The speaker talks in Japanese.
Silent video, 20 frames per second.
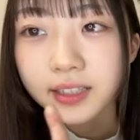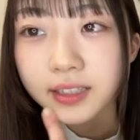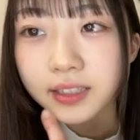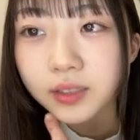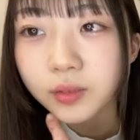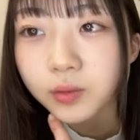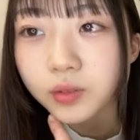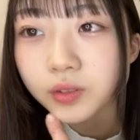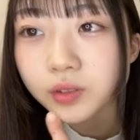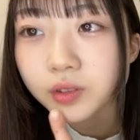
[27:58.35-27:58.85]

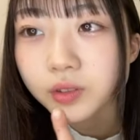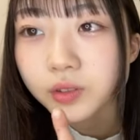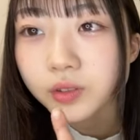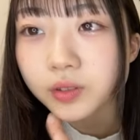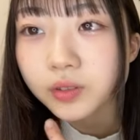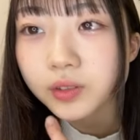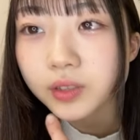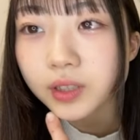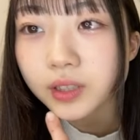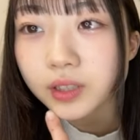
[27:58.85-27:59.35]
自分の移
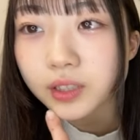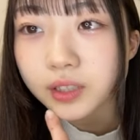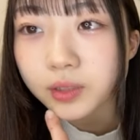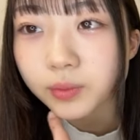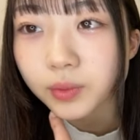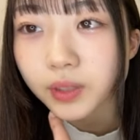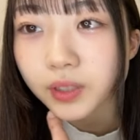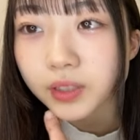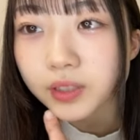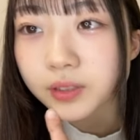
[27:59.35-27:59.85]
植を書いてし
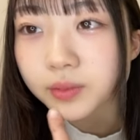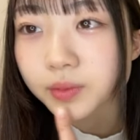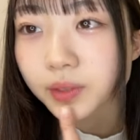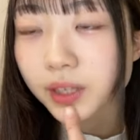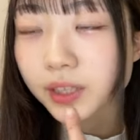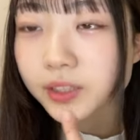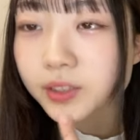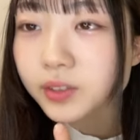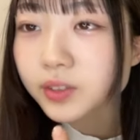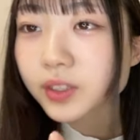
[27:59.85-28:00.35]
まったすぶ
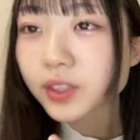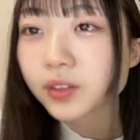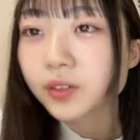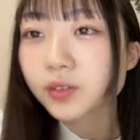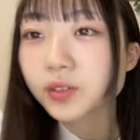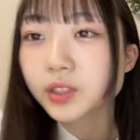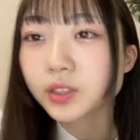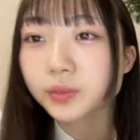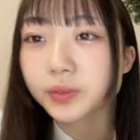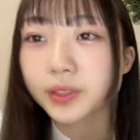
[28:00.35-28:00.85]
あそうな
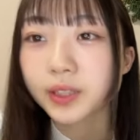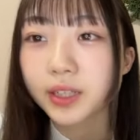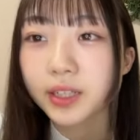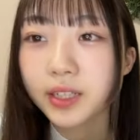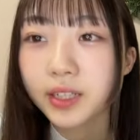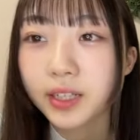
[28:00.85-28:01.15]
の酢豚いい